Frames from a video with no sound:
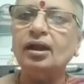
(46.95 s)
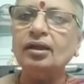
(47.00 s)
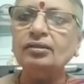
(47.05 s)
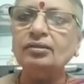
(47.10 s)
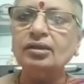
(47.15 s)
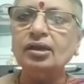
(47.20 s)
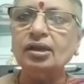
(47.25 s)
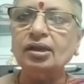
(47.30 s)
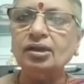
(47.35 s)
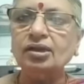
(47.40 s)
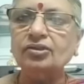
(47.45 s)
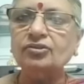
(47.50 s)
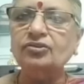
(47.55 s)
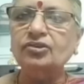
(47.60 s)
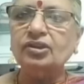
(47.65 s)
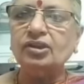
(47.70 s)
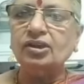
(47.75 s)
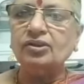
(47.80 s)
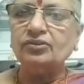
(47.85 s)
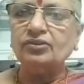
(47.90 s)
ఆంధ్ర
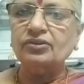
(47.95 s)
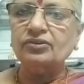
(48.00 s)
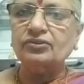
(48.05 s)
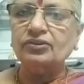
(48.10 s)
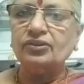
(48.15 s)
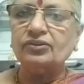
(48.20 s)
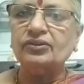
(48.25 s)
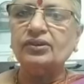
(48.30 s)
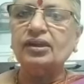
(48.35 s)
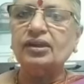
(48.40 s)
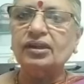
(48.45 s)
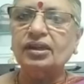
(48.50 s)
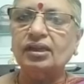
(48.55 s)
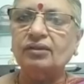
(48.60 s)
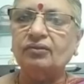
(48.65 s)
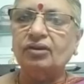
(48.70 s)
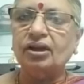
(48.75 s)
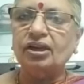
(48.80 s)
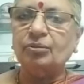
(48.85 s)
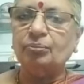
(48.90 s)
ఎడ్యుకేషన్
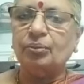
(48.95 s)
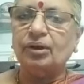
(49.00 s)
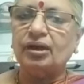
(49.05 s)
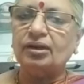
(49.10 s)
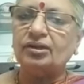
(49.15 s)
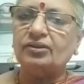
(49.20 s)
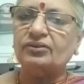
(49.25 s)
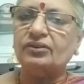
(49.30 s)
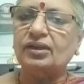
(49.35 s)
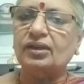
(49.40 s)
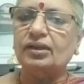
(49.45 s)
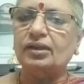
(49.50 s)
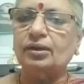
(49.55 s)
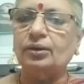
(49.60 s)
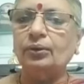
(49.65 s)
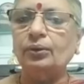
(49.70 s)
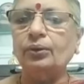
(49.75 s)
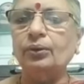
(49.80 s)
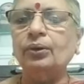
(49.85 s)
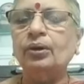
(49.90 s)
సొసైటీ వారి
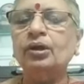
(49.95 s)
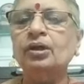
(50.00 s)
పాఠశాలలో